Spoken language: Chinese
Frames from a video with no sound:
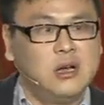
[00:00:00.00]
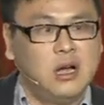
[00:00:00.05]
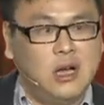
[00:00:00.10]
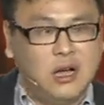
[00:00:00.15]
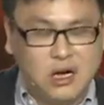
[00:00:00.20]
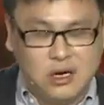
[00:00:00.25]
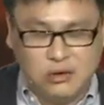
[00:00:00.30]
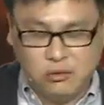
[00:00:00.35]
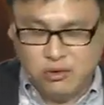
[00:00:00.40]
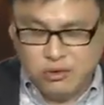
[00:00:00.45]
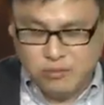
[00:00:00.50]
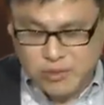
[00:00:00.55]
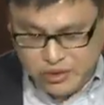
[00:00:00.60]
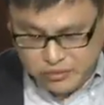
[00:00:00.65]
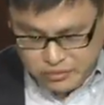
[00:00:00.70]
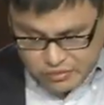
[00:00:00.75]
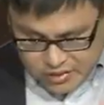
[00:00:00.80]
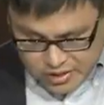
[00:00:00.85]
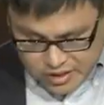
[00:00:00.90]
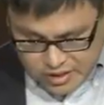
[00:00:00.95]
啊，我
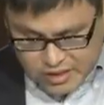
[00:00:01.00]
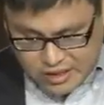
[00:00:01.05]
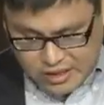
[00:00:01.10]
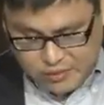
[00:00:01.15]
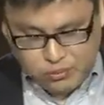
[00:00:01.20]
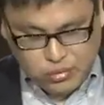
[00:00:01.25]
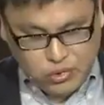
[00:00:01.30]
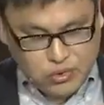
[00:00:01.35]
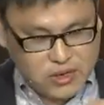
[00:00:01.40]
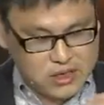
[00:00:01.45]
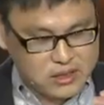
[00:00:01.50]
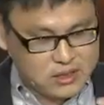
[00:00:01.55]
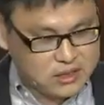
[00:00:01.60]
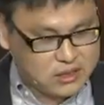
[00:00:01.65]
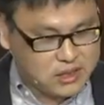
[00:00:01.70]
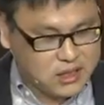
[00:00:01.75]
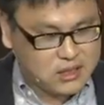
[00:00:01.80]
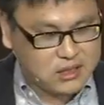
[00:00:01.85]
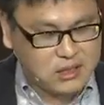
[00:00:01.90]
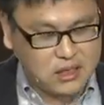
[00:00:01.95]
们原来不管是
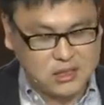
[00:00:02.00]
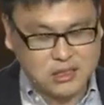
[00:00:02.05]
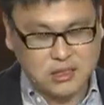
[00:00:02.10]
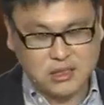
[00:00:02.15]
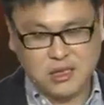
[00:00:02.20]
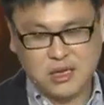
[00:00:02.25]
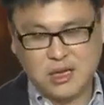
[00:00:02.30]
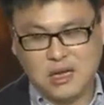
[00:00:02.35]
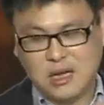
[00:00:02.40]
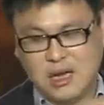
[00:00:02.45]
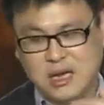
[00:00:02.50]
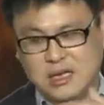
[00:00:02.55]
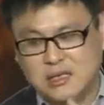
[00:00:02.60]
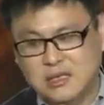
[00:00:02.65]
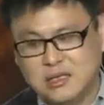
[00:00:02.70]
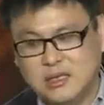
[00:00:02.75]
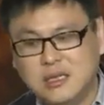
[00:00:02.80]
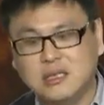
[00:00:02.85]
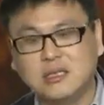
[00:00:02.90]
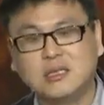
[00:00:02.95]
线上企业还
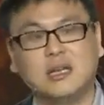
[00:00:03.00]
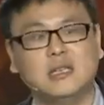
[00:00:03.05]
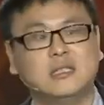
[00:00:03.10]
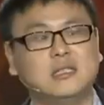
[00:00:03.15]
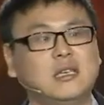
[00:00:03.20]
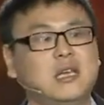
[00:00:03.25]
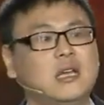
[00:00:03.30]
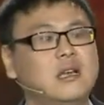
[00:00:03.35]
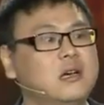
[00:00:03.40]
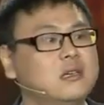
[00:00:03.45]
是线下企业，